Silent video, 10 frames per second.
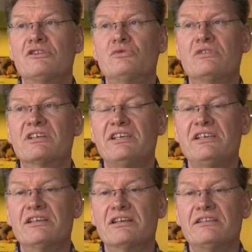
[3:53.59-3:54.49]
zu
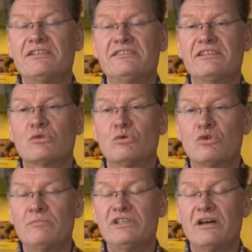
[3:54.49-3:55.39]
kreieren, die sich
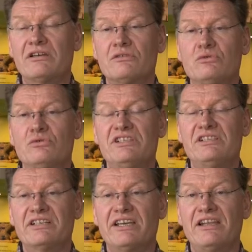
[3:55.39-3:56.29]
rund um die Archäologie
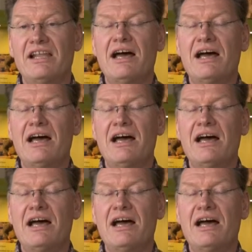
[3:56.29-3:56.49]
drehen.